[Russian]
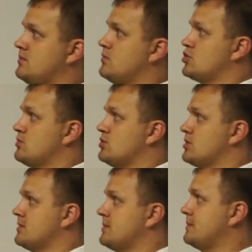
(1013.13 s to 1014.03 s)
можно будет
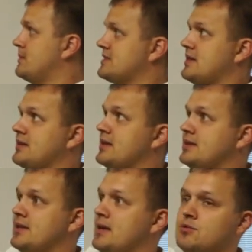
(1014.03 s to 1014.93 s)
поставить
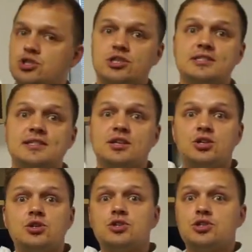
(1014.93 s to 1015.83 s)
какие-то рамочки, не знаю,
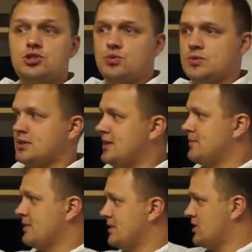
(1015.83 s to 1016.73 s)
чего-то там
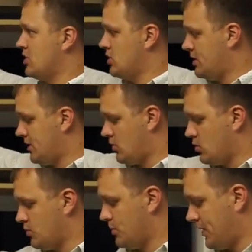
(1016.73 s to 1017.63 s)

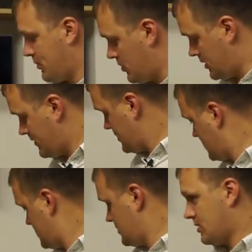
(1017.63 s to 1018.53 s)
такого прикольного,
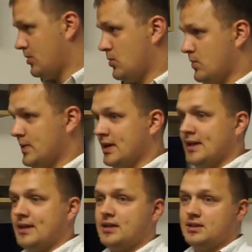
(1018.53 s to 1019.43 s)
клевого.
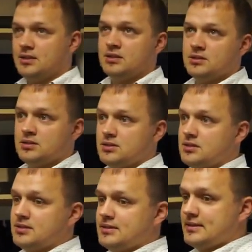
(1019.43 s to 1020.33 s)
И,
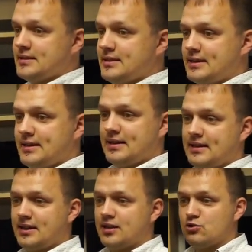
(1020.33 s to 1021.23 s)
э,
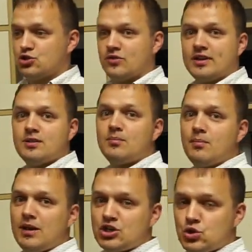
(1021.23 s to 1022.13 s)
как я уже говорил,
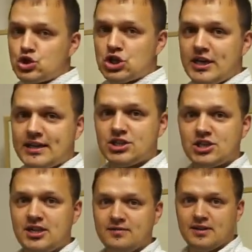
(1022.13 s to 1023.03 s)
большой шикарный
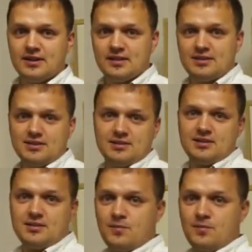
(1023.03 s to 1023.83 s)
шкаф э,